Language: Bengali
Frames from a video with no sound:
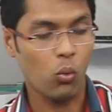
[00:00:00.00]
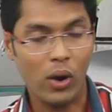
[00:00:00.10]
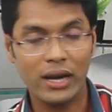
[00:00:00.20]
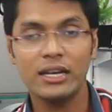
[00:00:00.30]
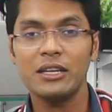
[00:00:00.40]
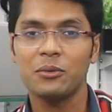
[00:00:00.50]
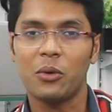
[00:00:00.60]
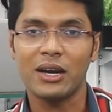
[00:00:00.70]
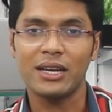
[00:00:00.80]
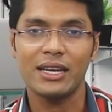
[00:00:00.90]
ওয়ানলি uh,
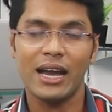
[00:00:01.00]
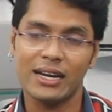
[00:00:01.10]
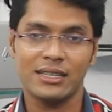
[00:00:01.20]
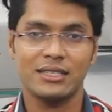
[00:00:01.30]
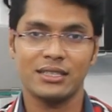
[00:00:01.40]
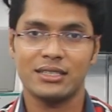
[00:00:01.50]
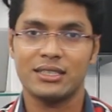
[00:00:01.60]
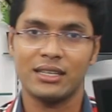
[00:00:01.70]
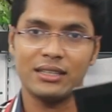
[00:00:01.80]
ওয়ানলি আঠাশ হাজার টাকা